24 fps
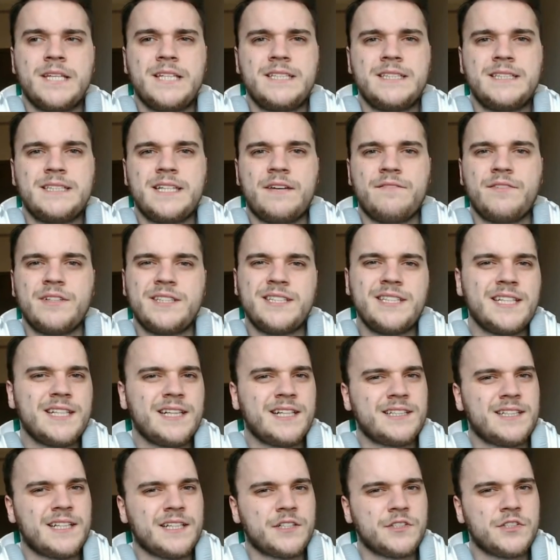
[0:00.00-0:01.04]
I nawet
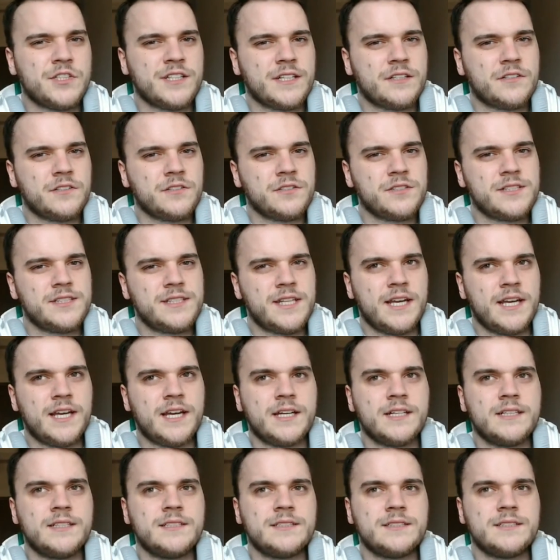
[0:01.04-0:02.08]
nie dlatego, że tego
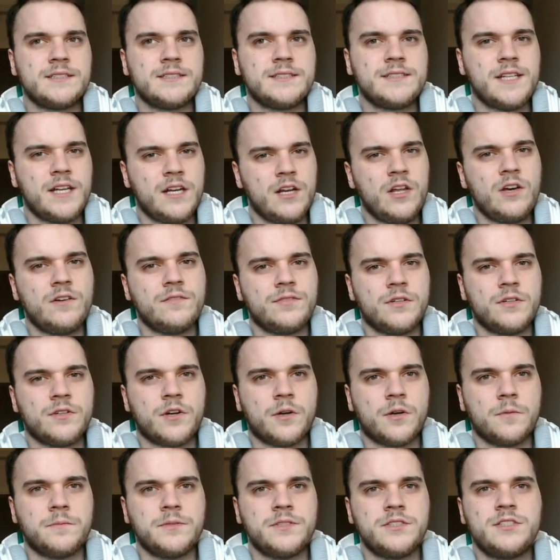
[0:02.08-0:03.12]
chcę,
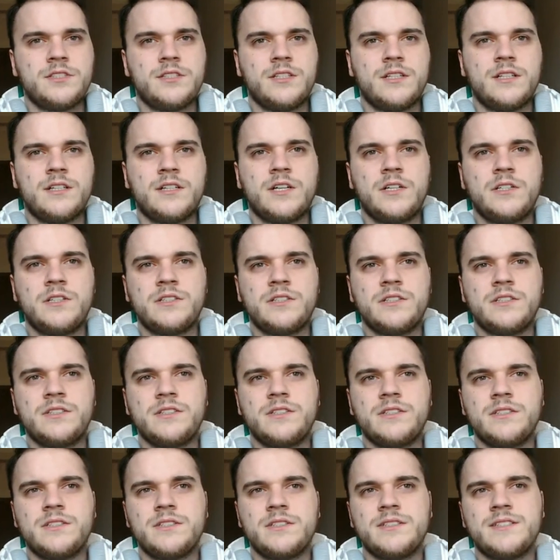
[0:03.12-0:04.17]
celowo robić, tylko
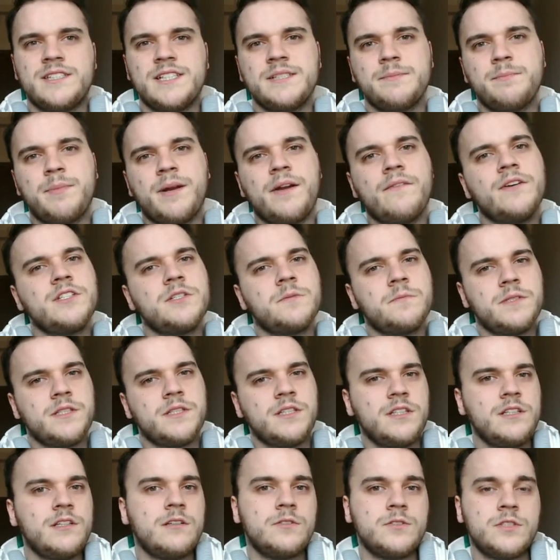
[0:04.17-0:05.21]
chcę sprawiać,
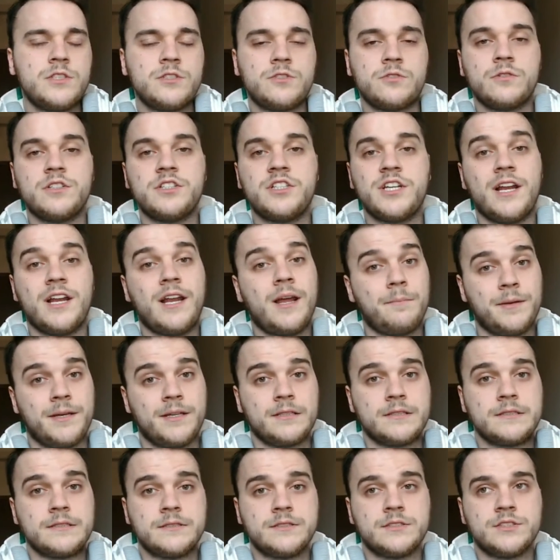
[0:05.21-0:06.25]
żeby inni ludzie czuli się
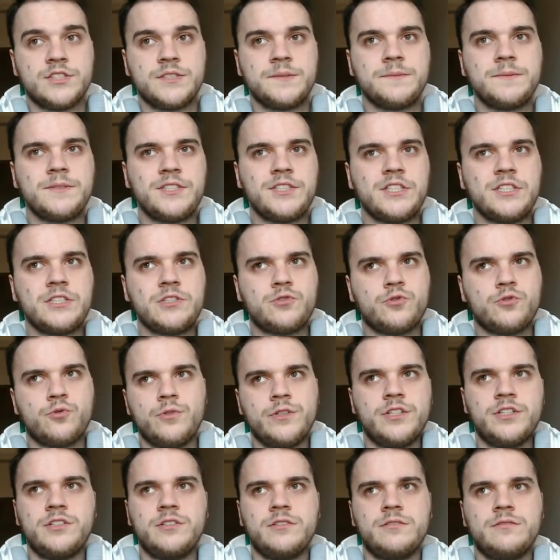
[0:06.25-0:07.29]
lepiej. Żeby się
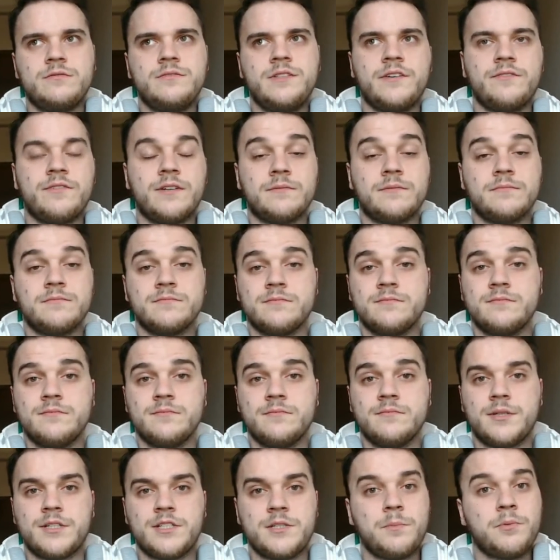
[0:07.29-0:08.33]
czuli, nie wiem,
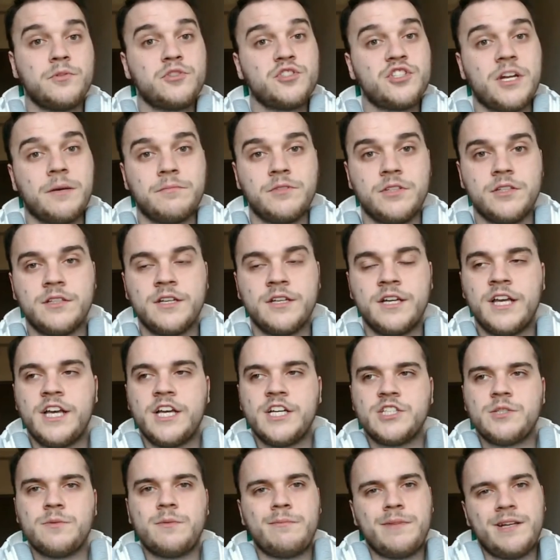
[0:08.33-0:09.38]
bardziej potrzebni.
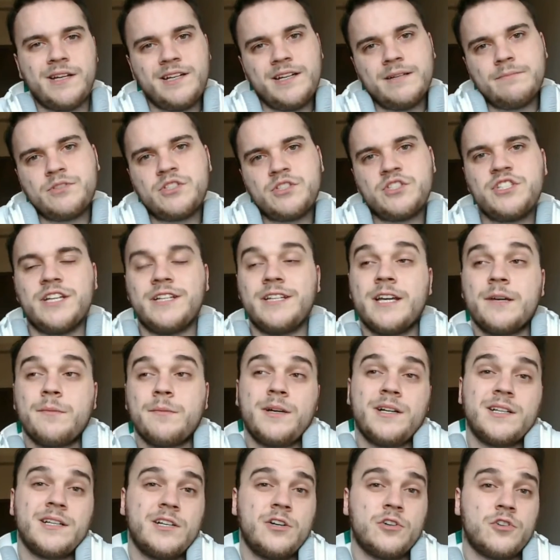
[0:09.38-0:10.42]
Żeby mieli lepszy dzień.
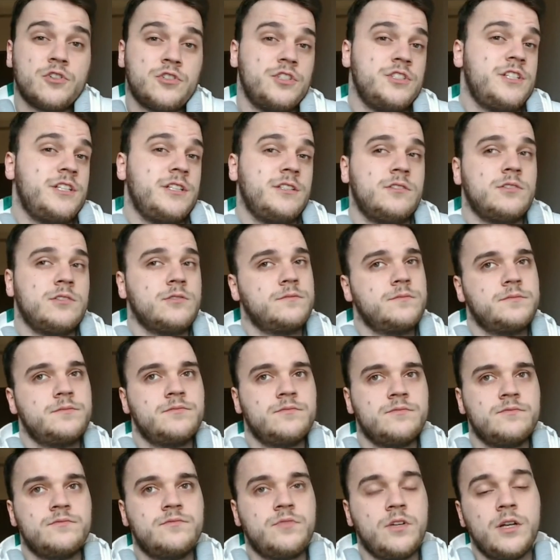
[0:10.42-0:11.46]
Jak ma gorszy dzień, to
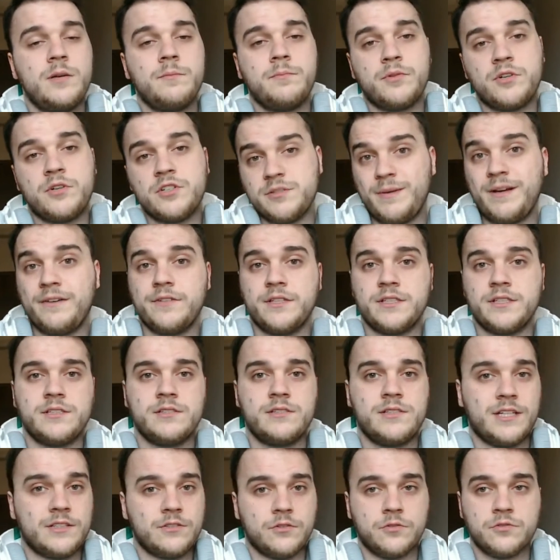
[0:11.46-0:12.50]
wolę
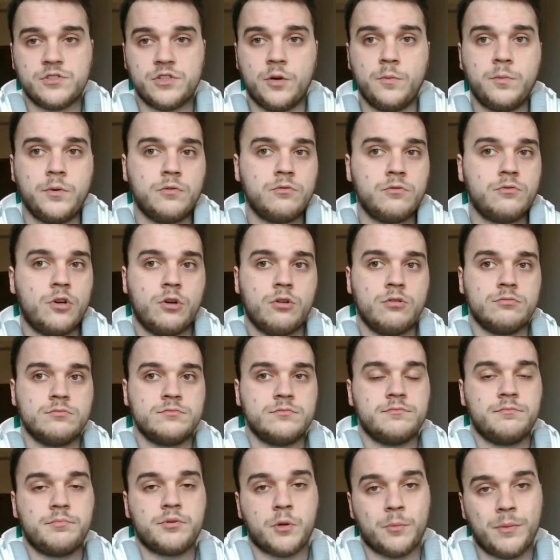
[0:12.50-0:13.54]
porozmawiać z daną osobą
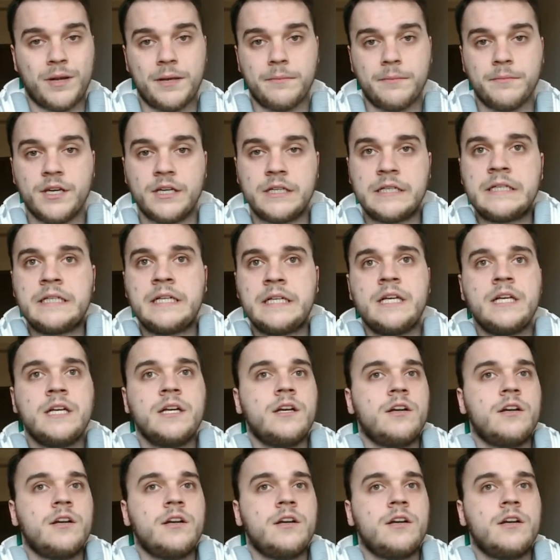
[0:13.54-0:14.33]
o problemie,